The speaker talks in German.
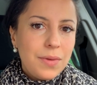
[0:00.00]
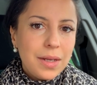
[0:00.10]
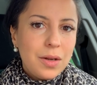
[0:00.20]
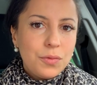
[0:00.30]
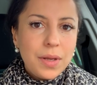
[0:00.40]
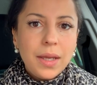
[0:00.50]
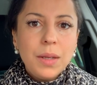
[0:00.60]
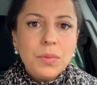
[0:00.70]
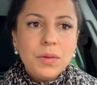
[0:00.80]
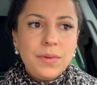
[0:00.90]
werden auf der
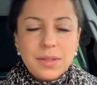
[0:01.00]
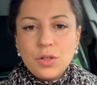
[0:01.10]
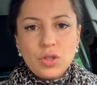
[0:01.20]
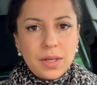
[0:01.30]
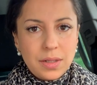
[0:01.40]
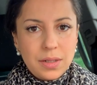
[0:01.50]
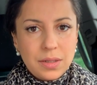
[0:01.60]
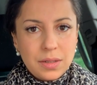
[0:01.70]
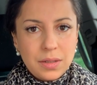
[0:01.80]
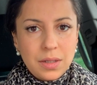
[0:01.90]
Ebene, wie es entstanden
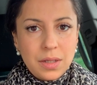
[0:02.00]
ist.